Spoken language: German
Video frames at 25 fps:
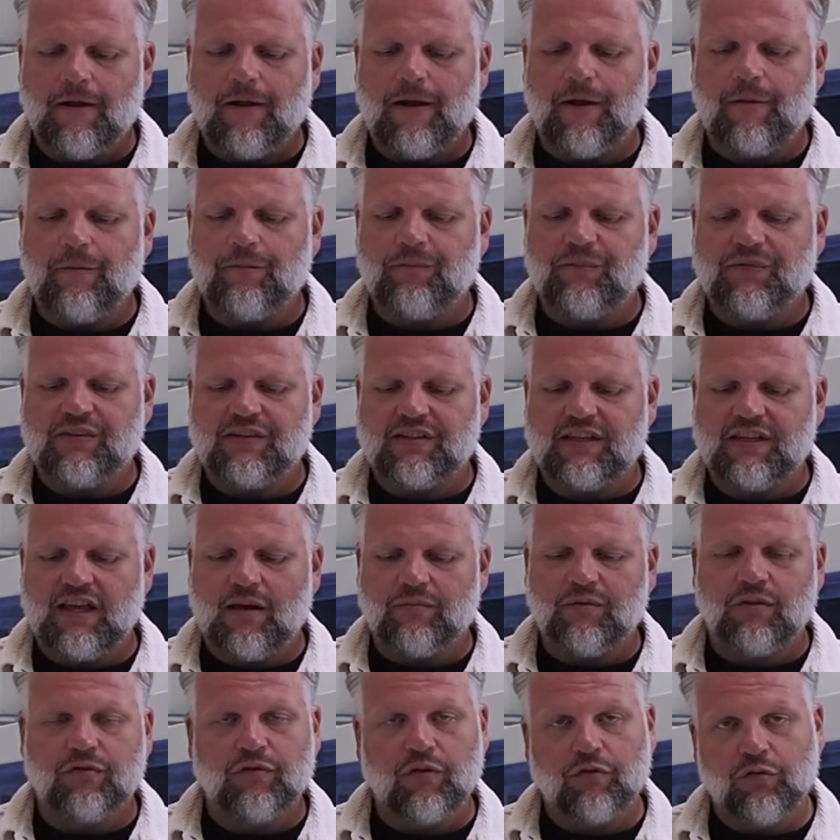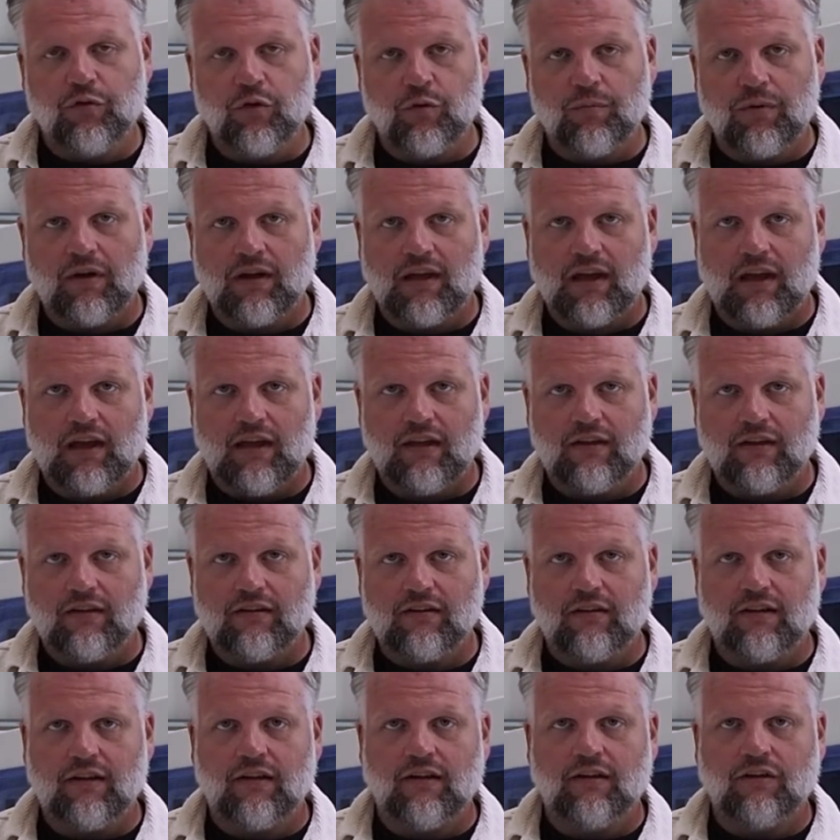Ähm, Sie haben die Verfügbarkeit
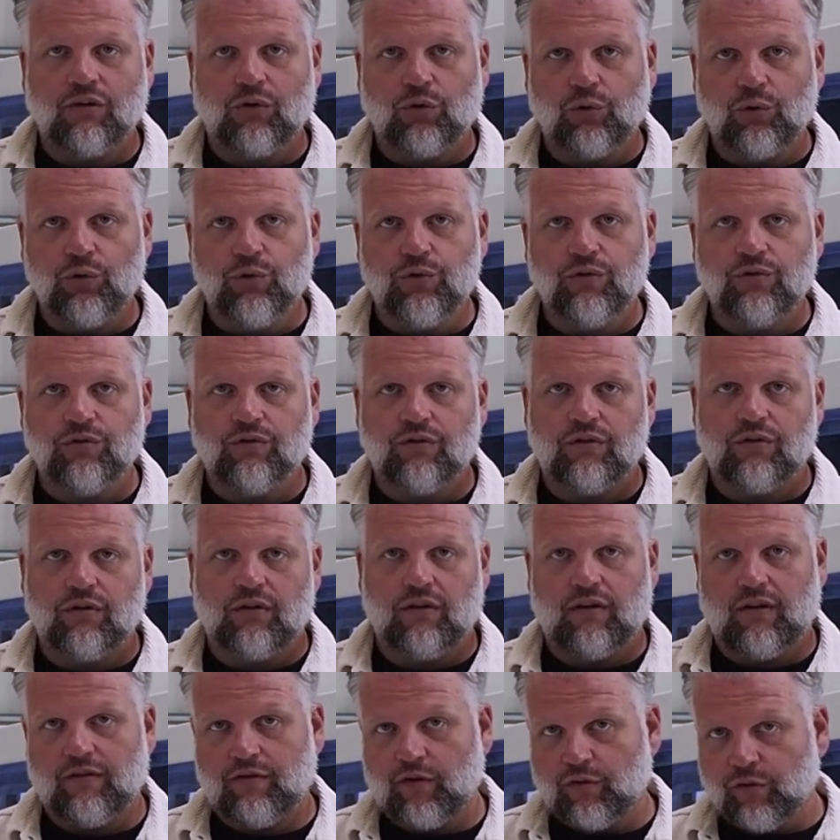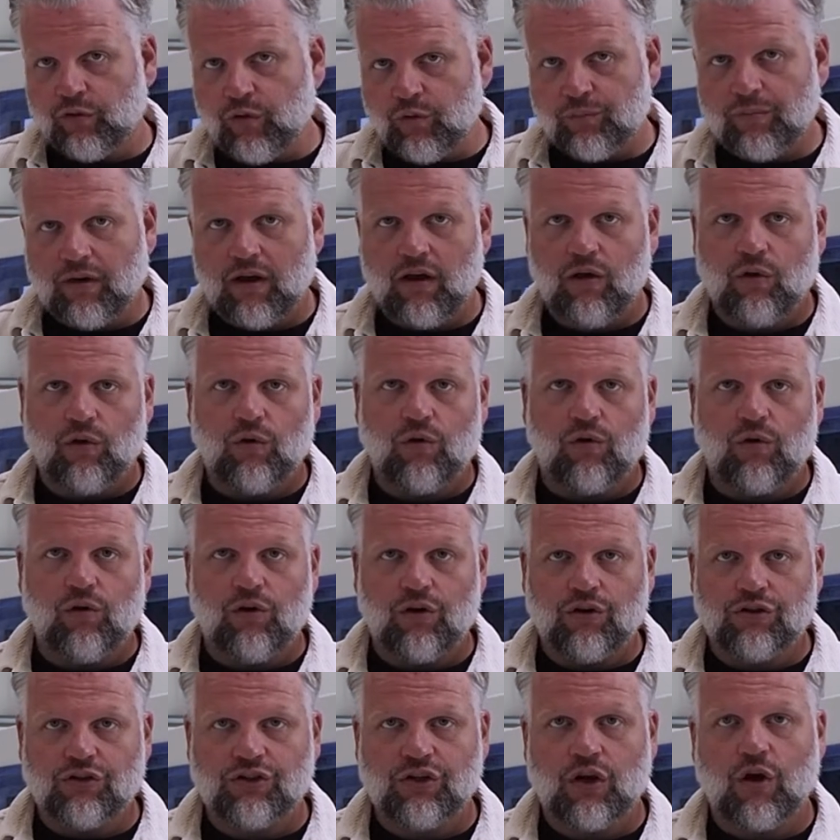in grün, äh, verfügbar,
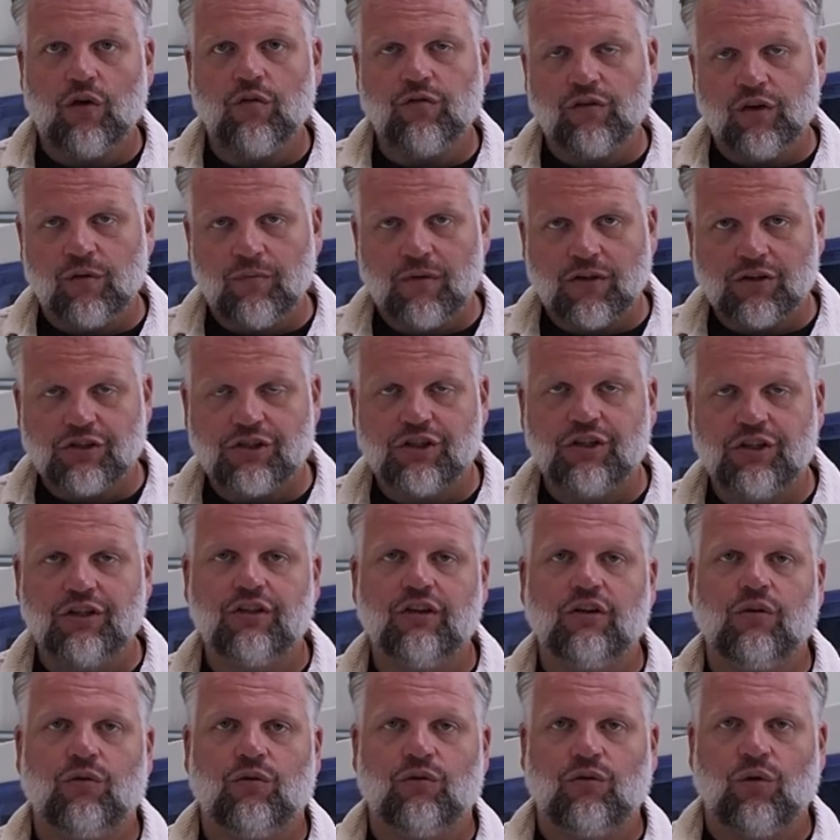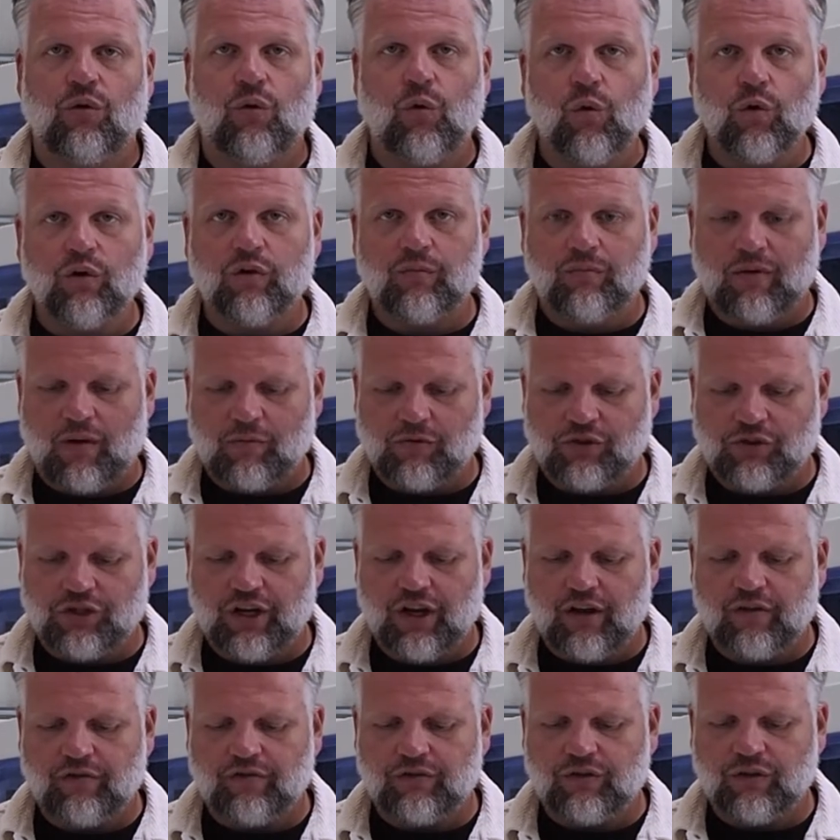orange auf einer Maschine oder rot beim
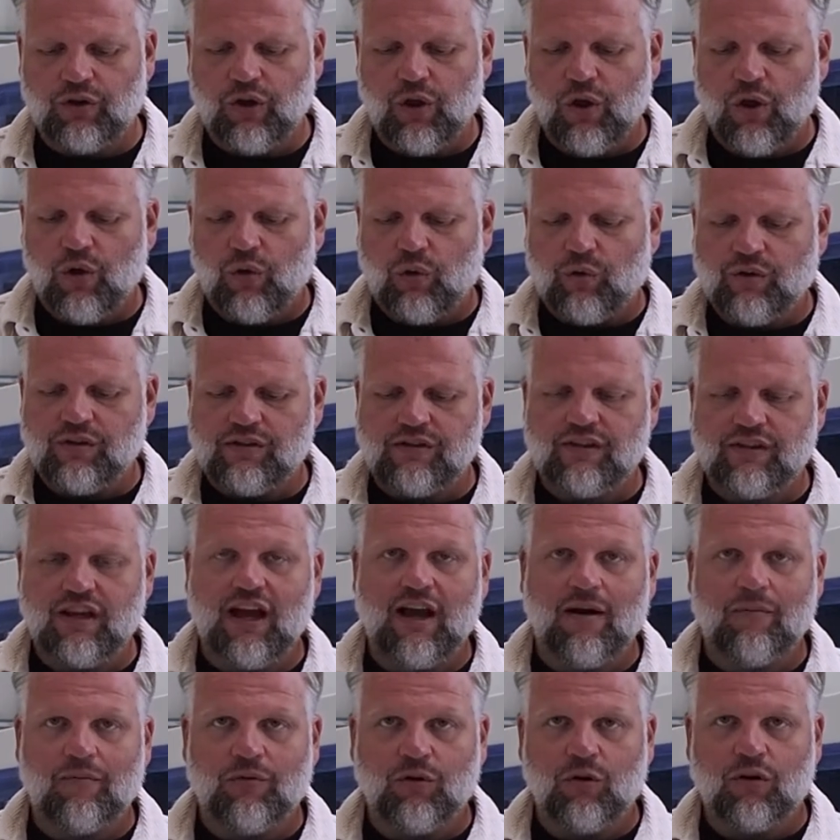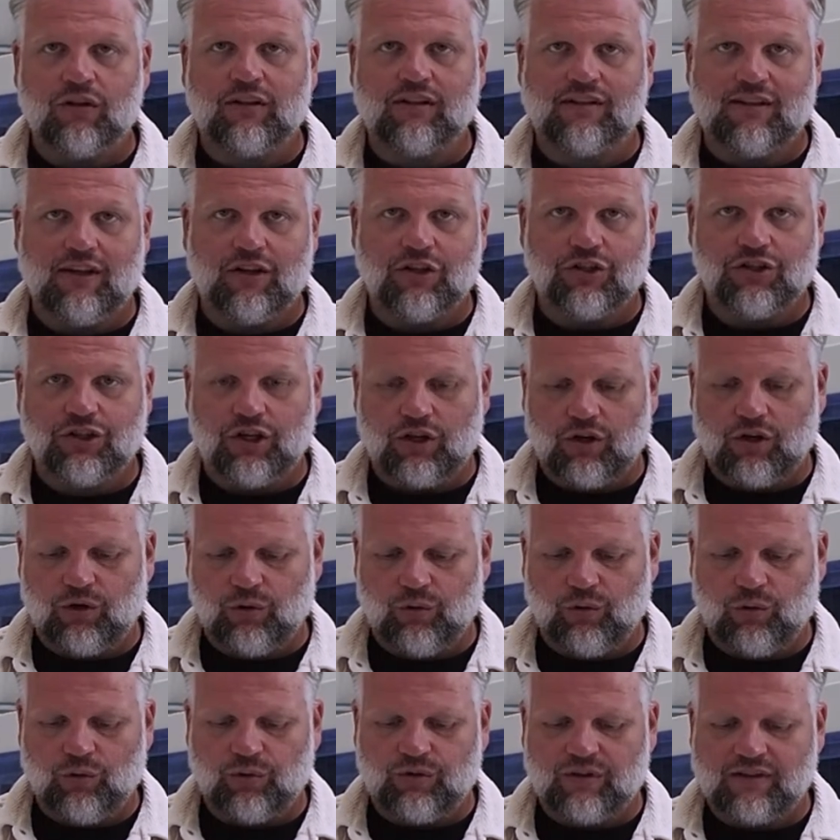Schärfen und Sie haben noch das
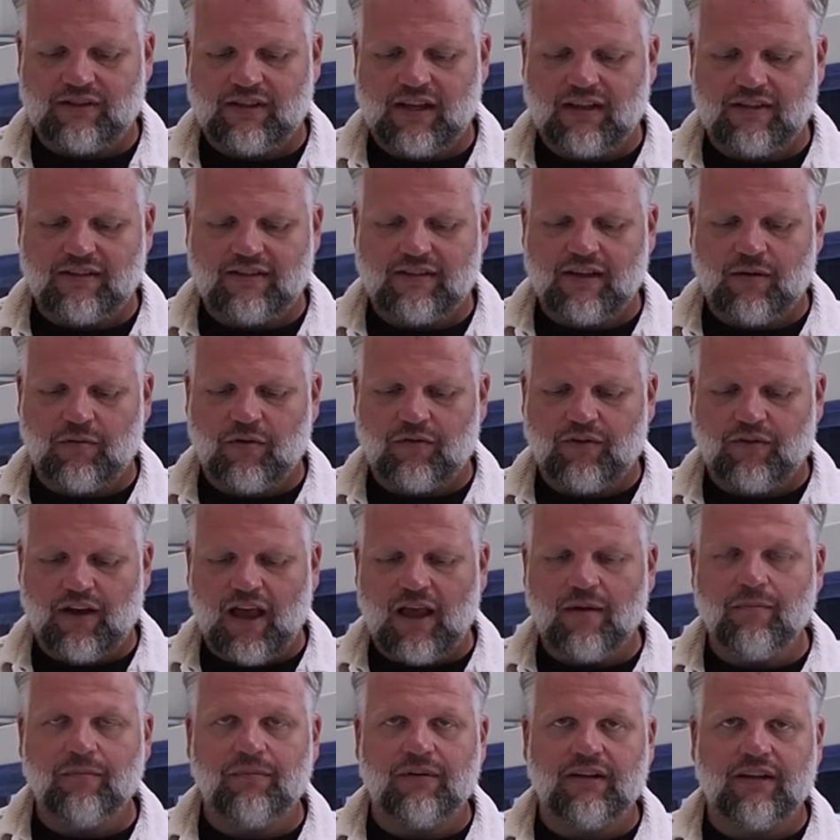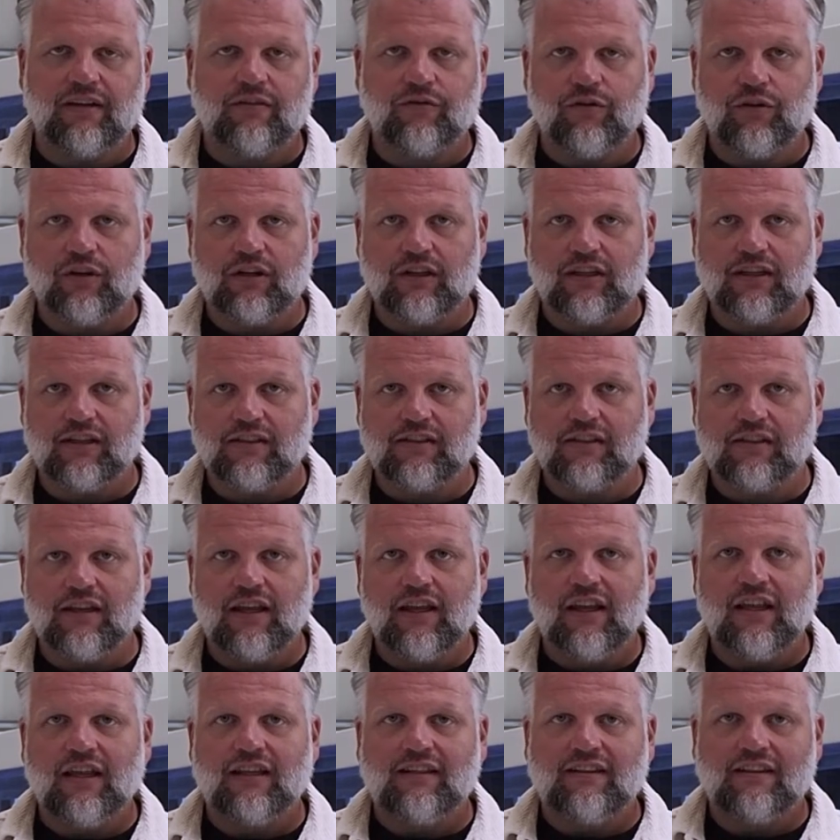Herstellerlogo. Das heißt, Sie haben auf einen Blick wirklich
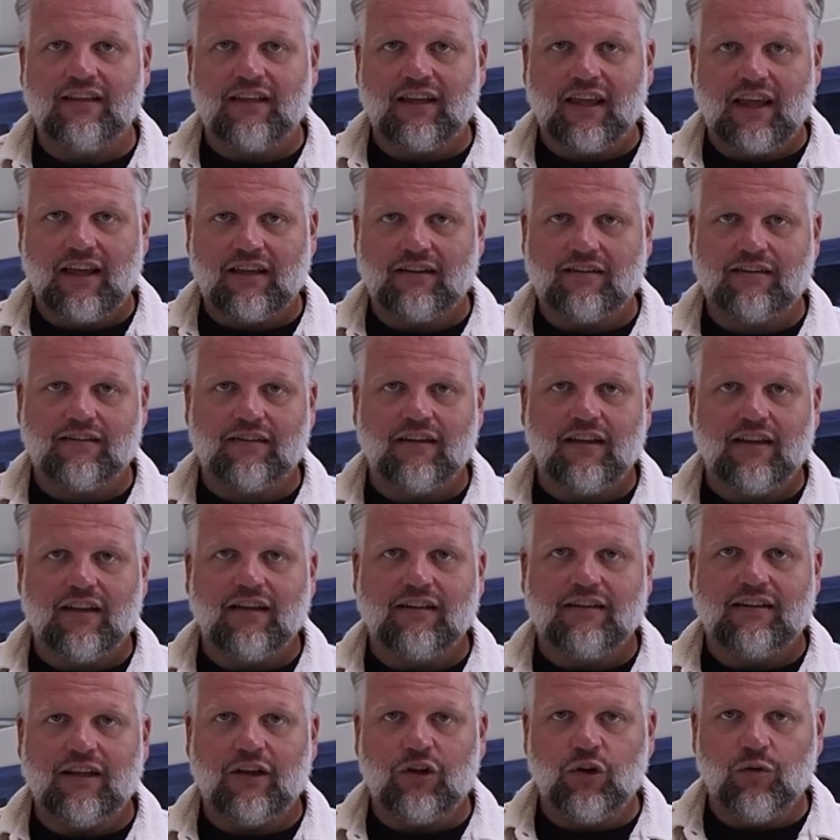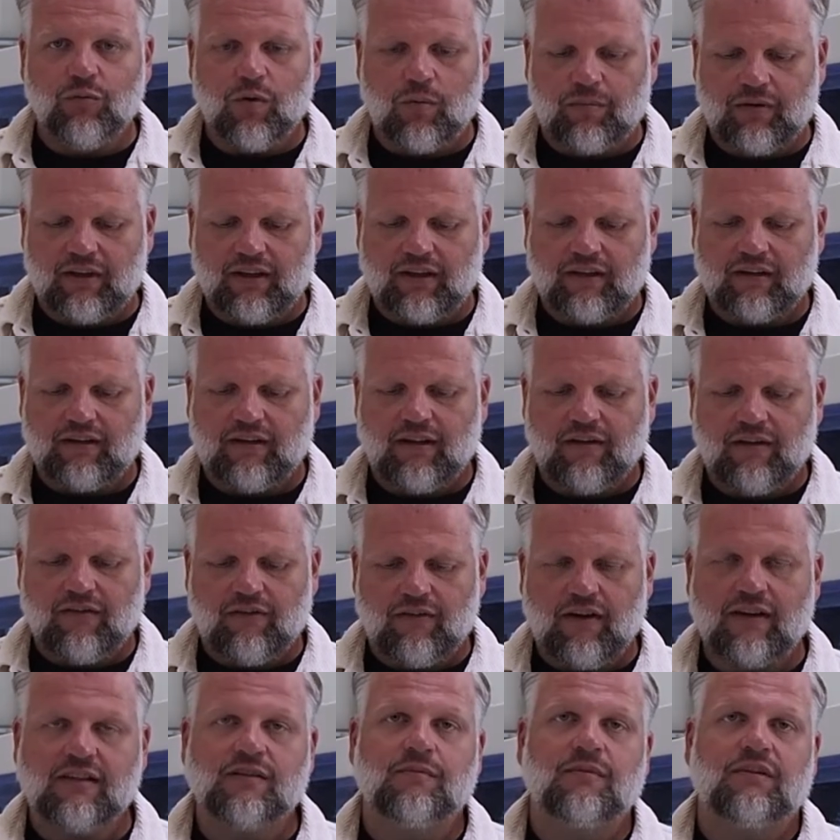direkt den Überblick,
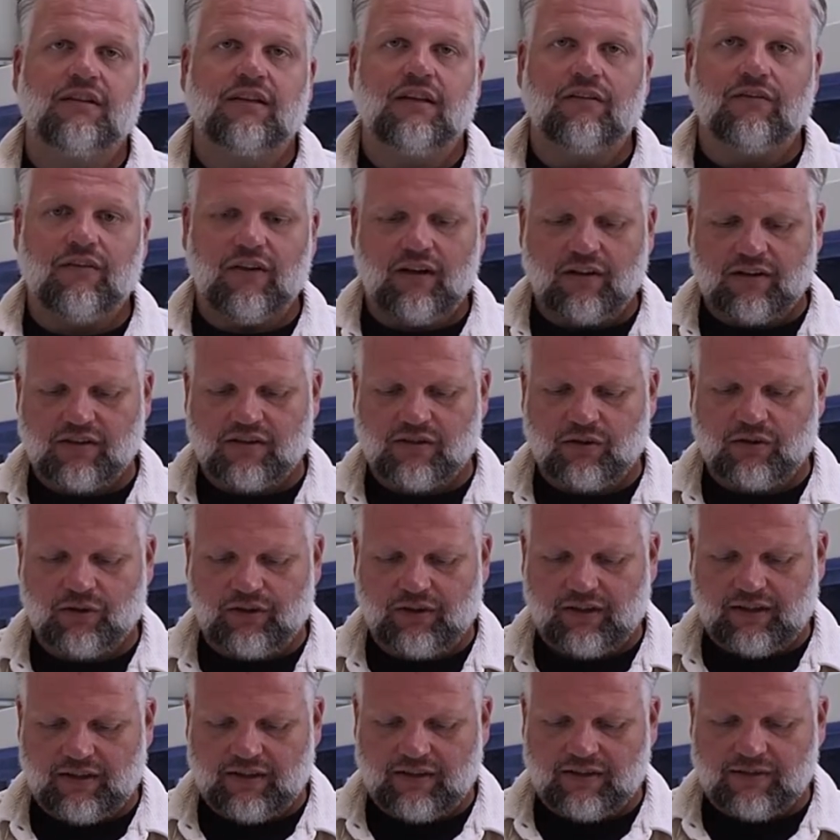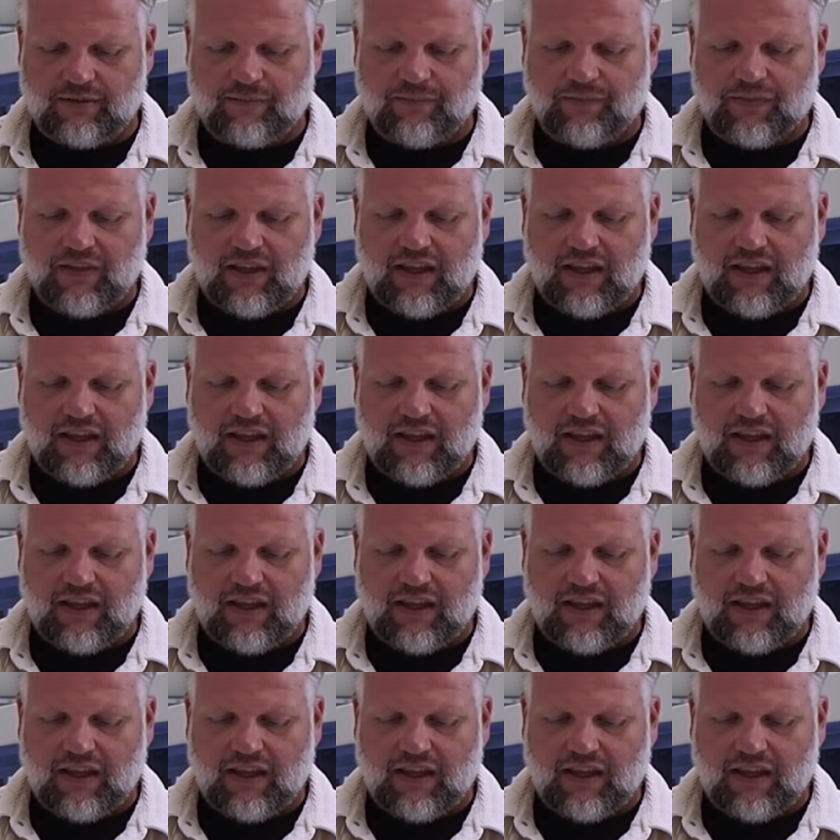was mit Ihren Werkzeugen ist.